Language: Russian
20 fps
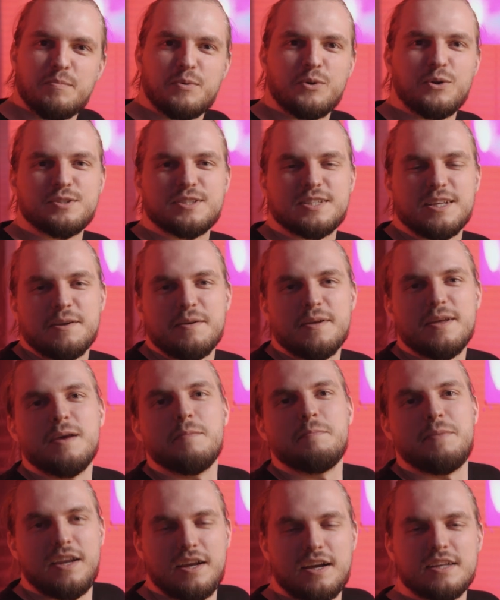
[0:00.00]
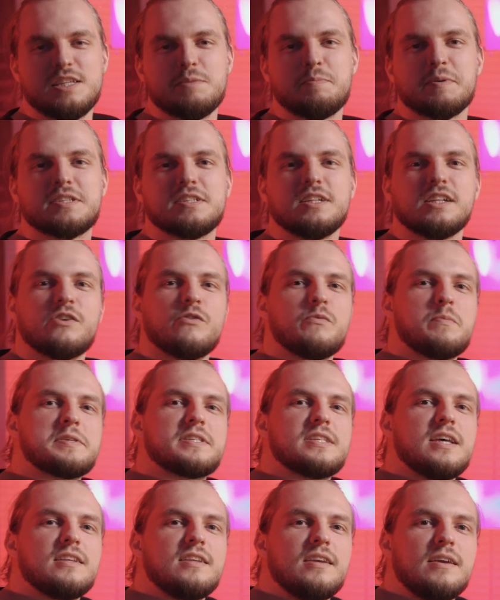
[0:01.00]
Просто переходи по ссылке в
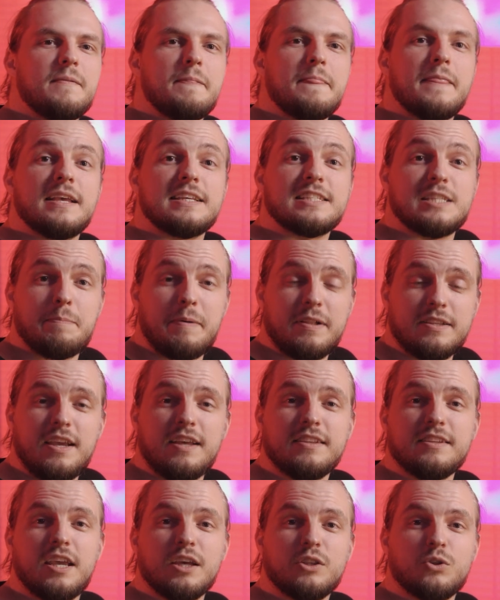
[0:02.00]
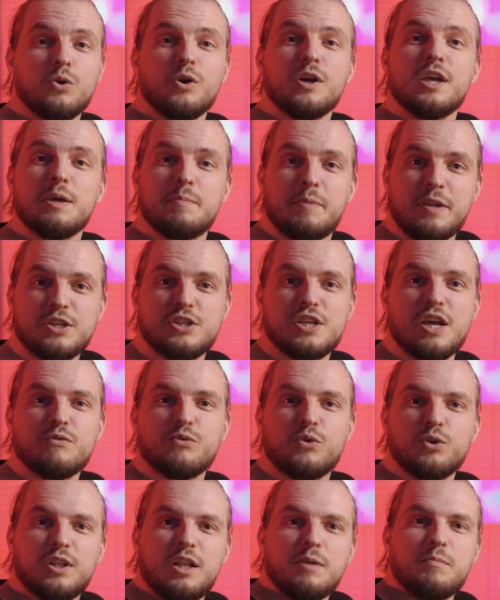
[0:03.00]
описании, заполняй анкету и
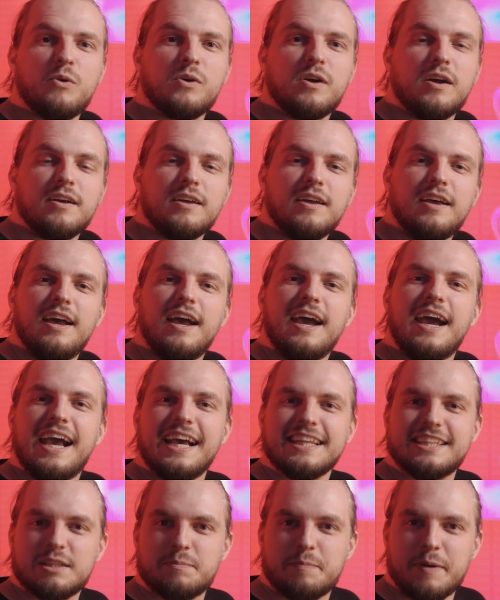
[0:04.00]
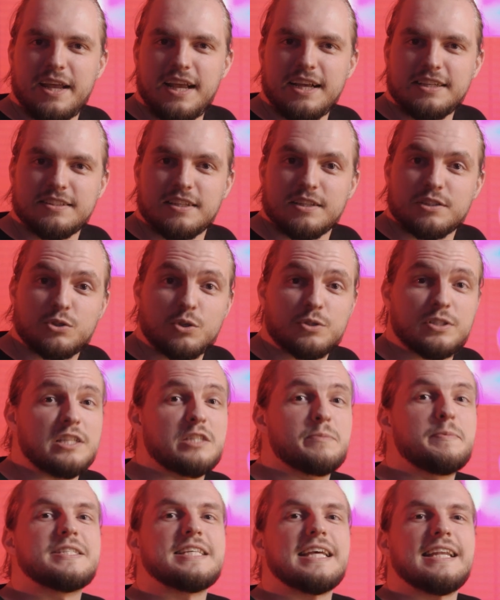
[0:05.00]
приезжай в год для Бога. Этот проект
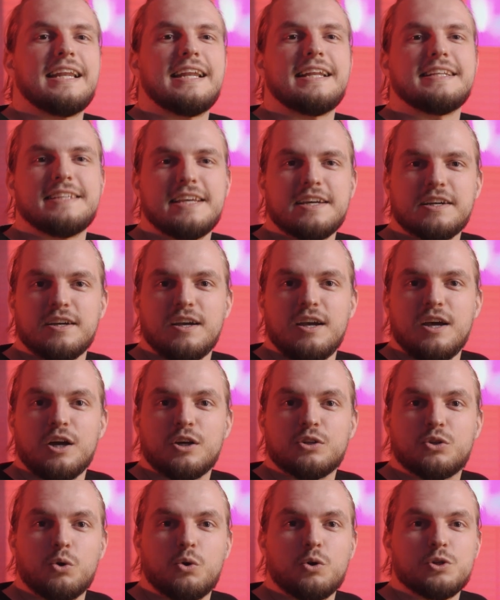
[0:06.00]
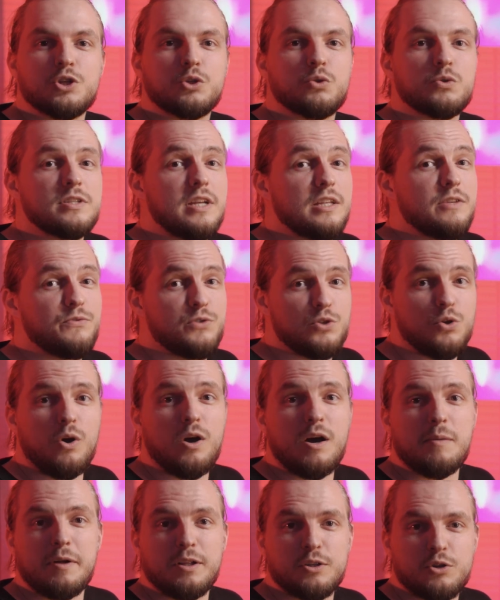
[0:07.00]
создан специально для тех, кто хочет узнать
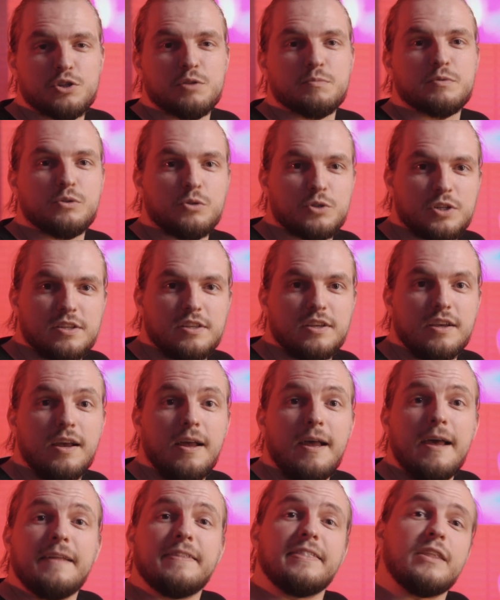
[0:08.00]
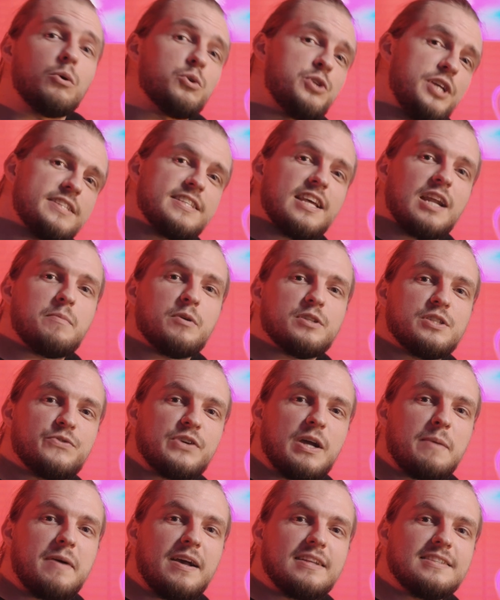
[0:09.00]
все о молодежном служении, научиться работе
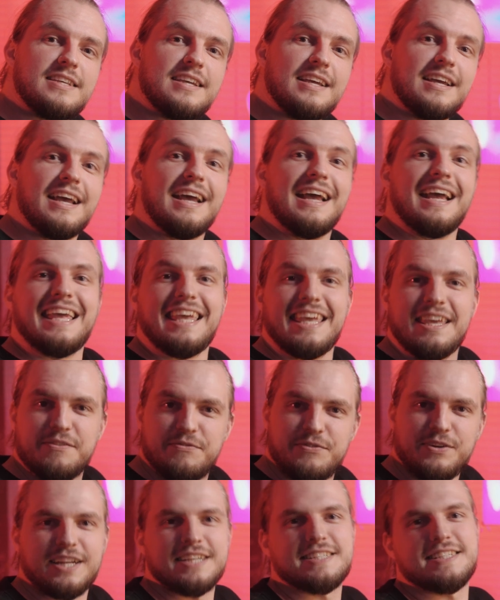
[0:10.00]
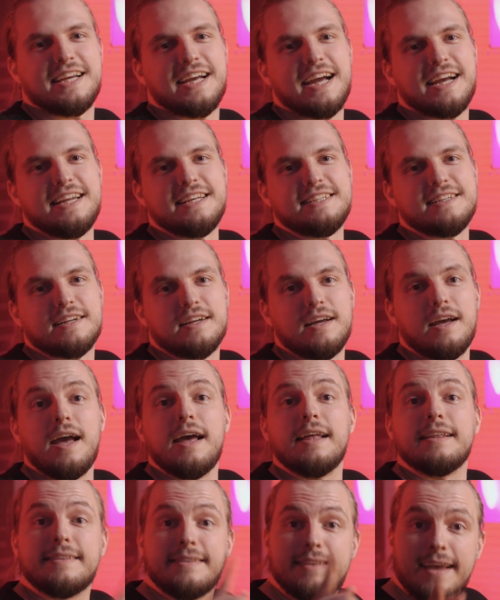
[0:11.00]
в команде и вырасти как лидер.
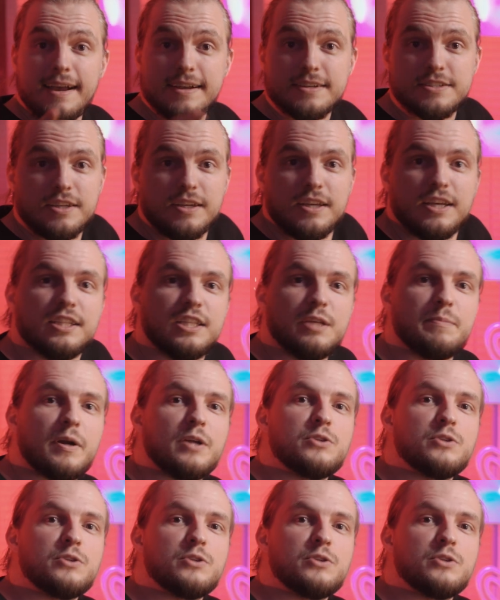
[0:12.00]
Также ты